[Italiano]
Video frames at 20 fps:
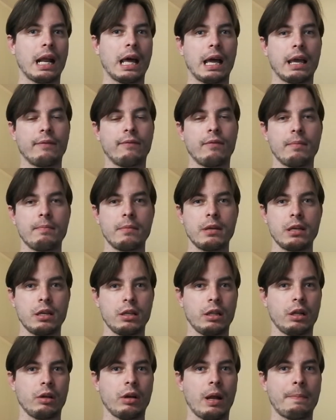live mia
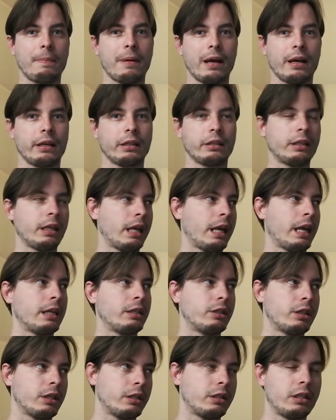da una parte e
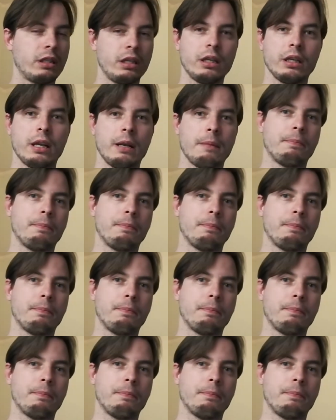gestire il